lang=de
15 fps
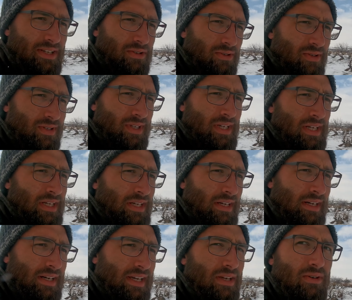Rio,
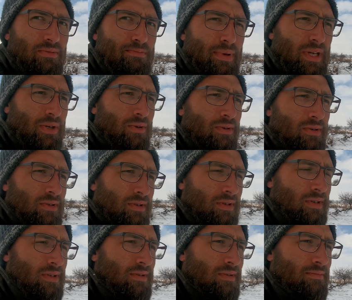Rio, Bingo,
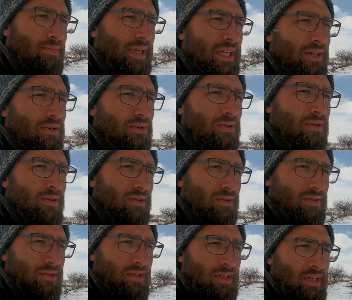Bingo.
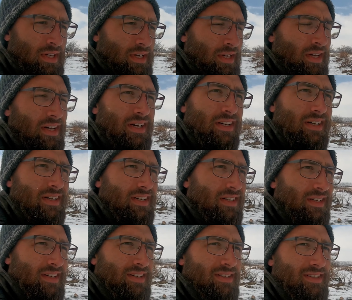
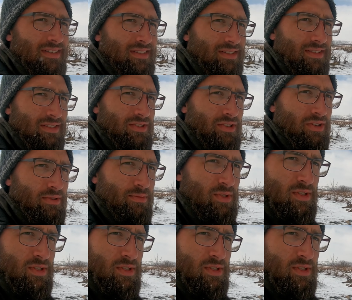Äh, soll ich